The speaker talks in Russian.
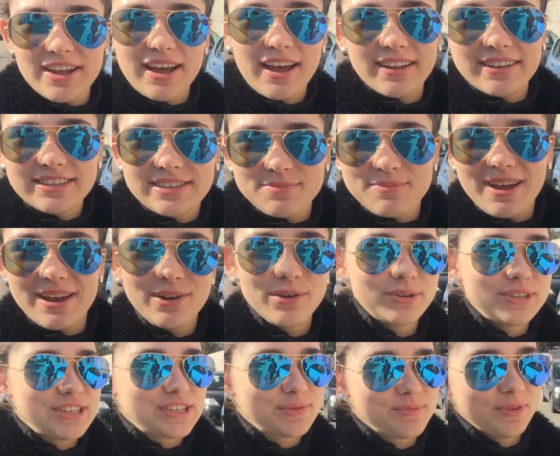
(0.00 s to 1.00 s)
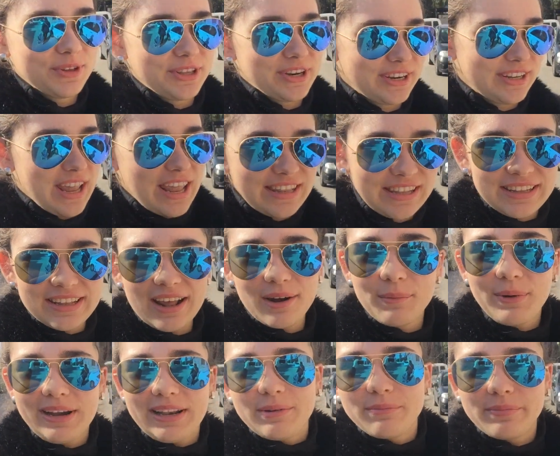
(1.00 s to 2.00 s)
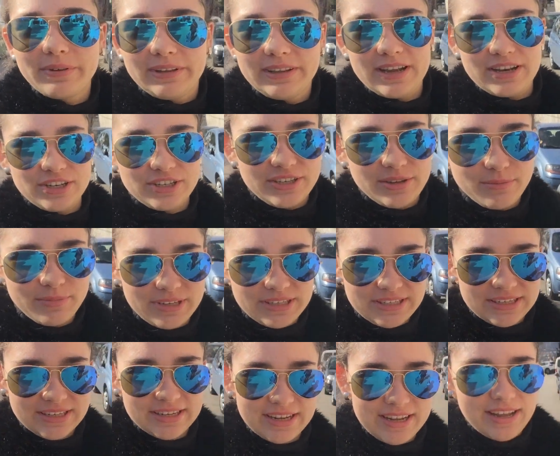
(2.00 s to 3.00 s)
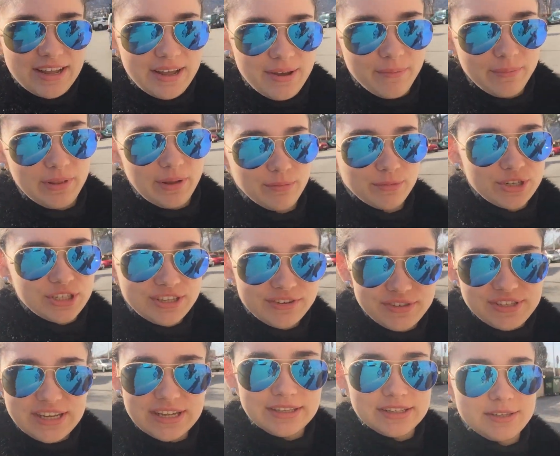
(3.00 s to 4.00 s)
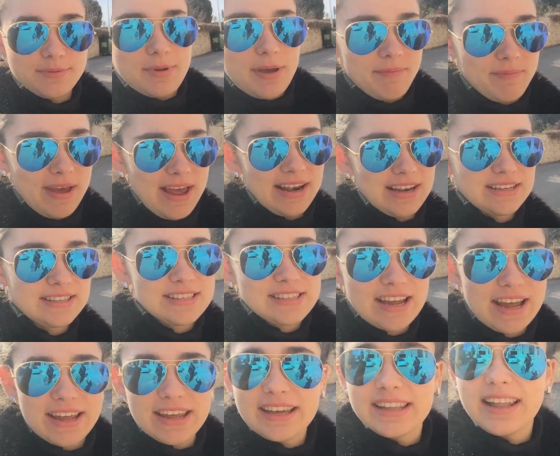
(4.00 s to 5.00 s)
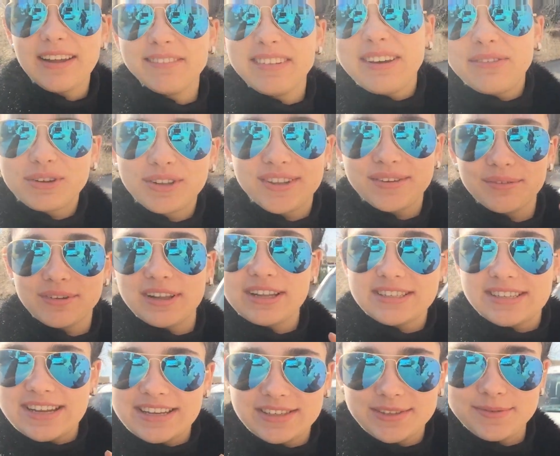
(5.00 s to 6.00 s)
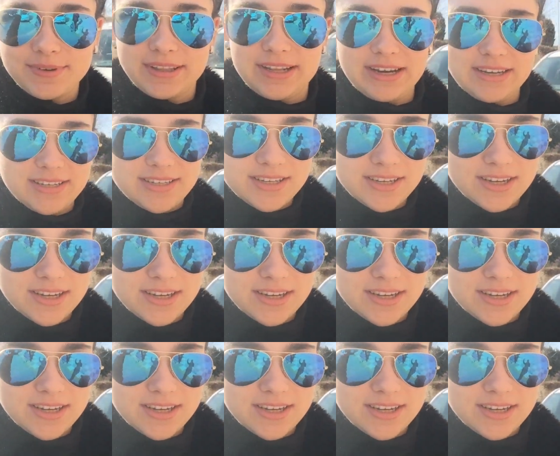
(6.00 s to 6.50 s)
а на тебя люди смотрят, а ты нормальным пытаешься быть. Потому что все на тебя пялятся, и главное вот им в глаза не смотреть.